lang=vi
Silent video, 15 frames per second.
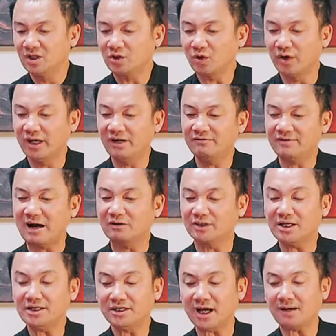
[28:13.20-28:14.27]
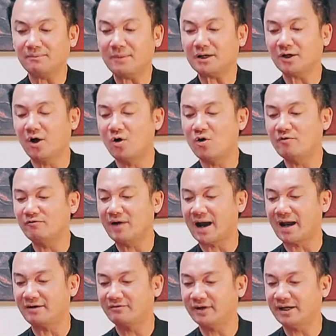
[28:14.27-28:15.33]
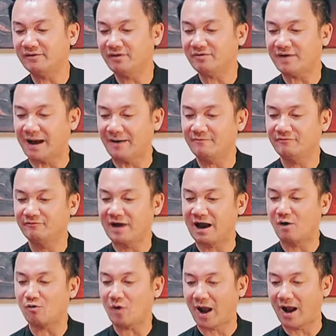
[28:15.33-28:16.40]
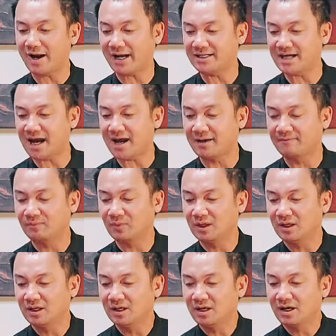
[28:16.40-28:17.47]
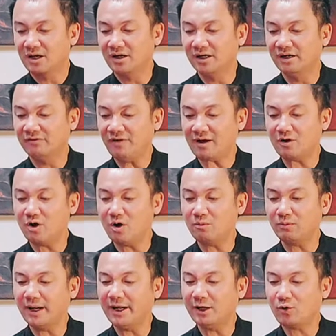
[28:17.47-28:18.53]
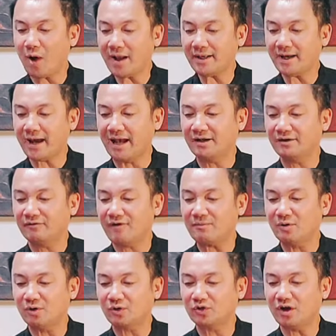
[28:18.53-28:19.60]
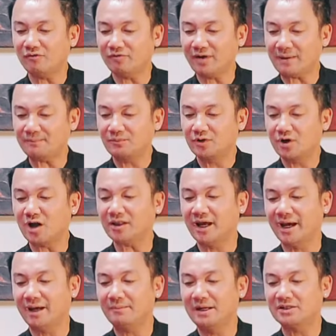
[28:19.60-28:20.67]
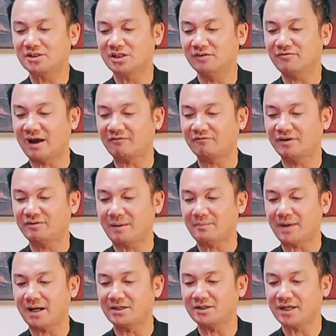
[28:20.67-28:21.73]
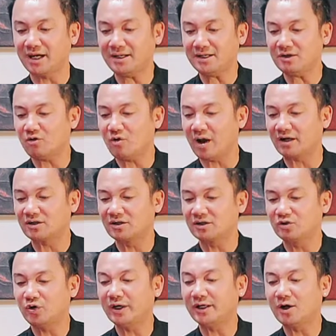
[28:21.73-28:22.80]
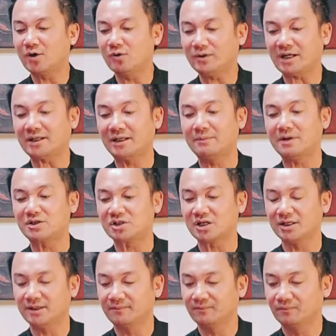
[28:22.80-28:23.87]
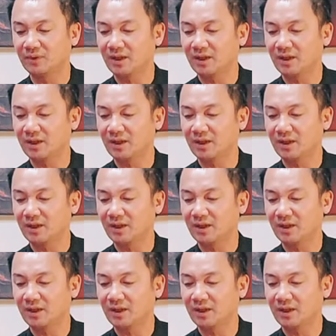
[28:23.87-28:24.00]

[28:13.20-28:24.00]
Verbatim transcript: tùy vào tính chất mức độ và hành vi vi phạm và hậu quả gây ra, người phát ngôn đi quá giới hạn pháp luật cho phép có thể bị xử phạt vi phạm hành chính hoặc truy cứu trách nhiệm hình sự.